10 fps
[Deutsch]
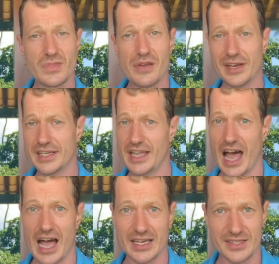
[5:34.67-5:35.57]
Wenn ich
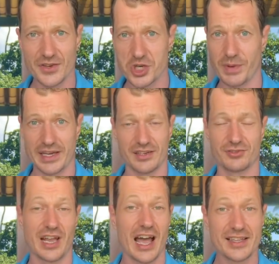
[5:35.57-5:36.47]
dir eins versprechen
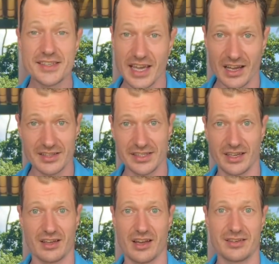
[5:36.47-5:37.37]
und eins
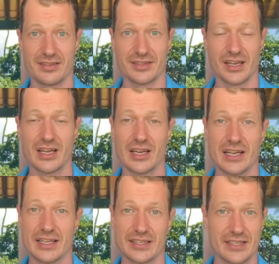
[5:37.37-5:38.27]
garantieren kann, ist,
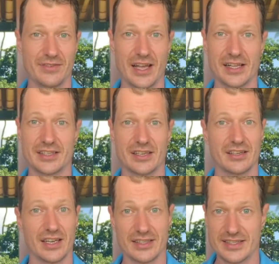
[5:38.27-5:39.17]
dass die Welt
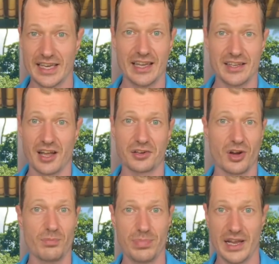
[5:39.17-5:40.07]
in zehn Jahren
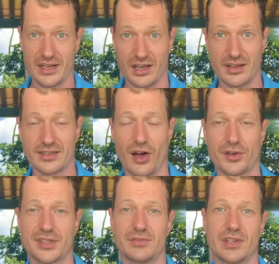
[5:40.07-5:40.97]
komplett anders
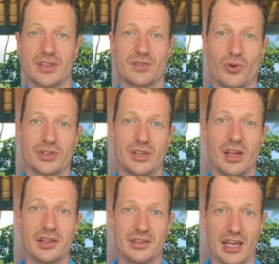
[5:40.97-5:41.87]
aussehen wird als heute.
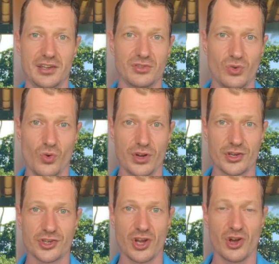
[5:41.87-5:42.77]

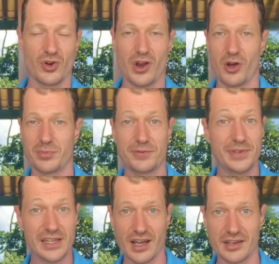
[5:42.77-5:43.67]
Technologisch und auch mit
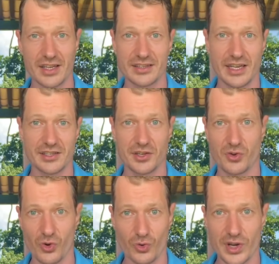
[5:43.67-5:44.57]
vielen anderen Dingen. Die
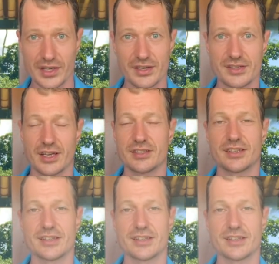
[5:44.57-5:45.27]
Corona-Krise hat es